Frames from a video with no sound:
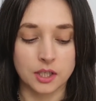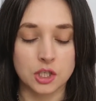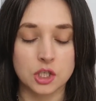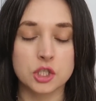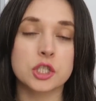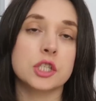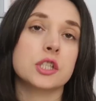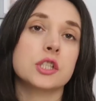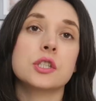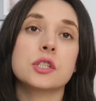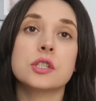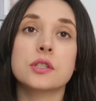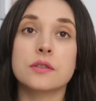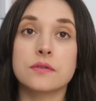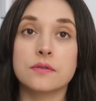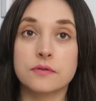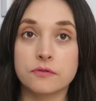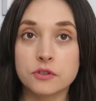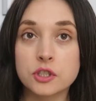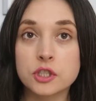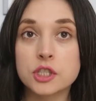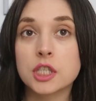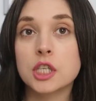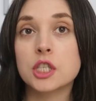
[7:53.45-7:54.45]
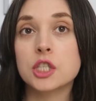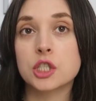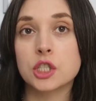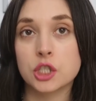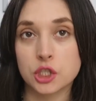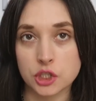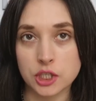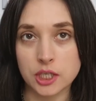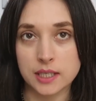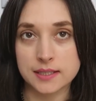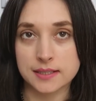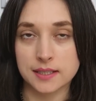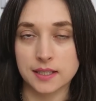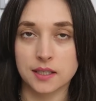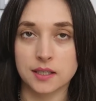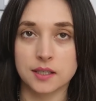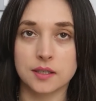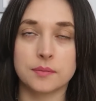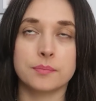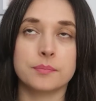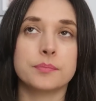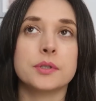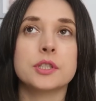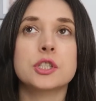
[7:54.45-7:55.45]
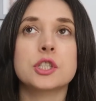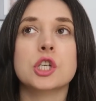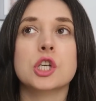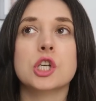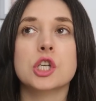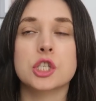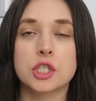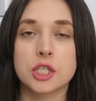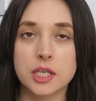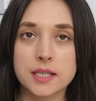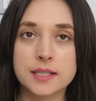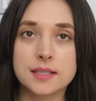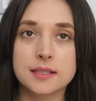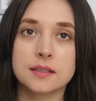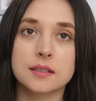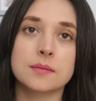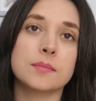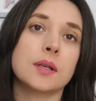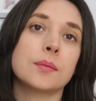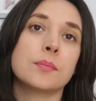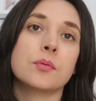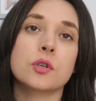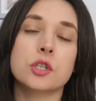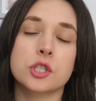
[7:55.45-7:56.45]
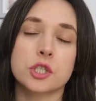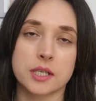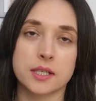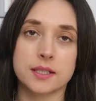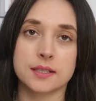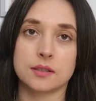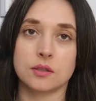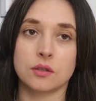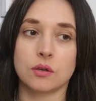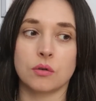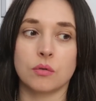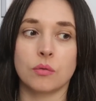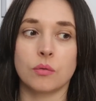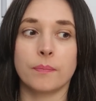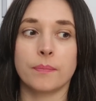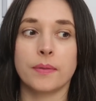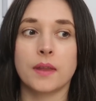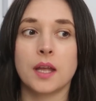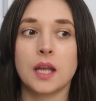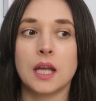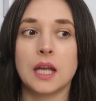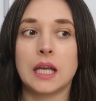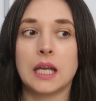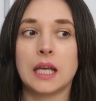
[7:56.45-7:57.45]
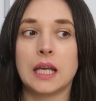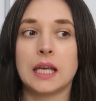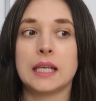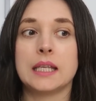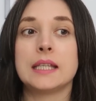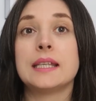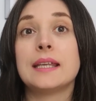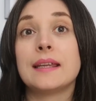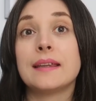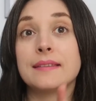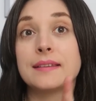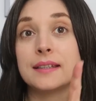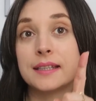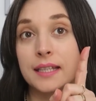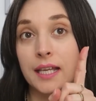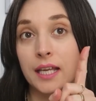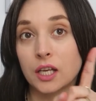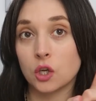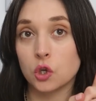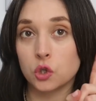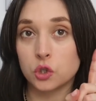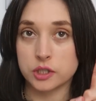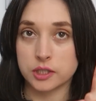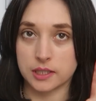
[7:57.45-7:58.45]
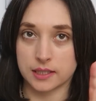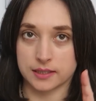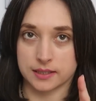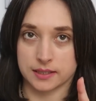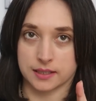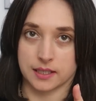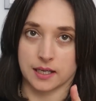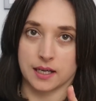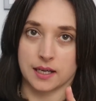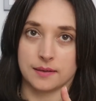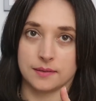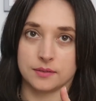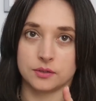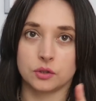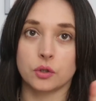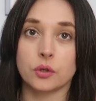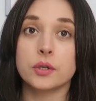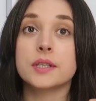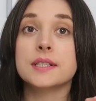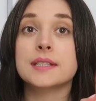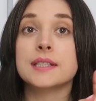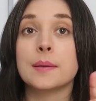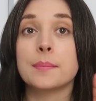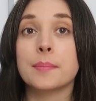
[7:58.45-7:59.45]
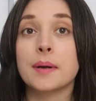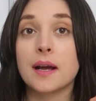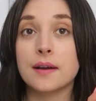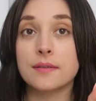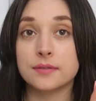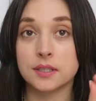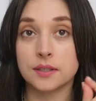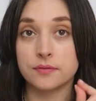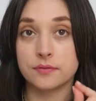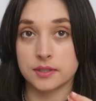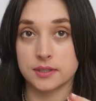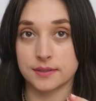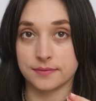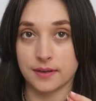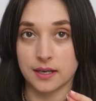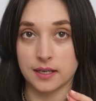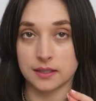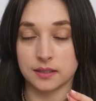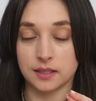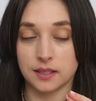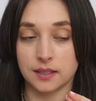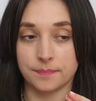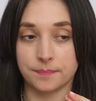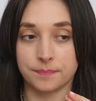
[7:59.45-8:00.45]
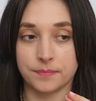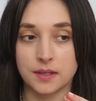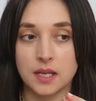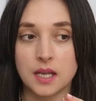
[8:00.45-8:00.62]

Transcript: że w dzisiejszych czasach być chrzestnym albo chrzestną jednego dziecka to jest naprawdę wyzwanie.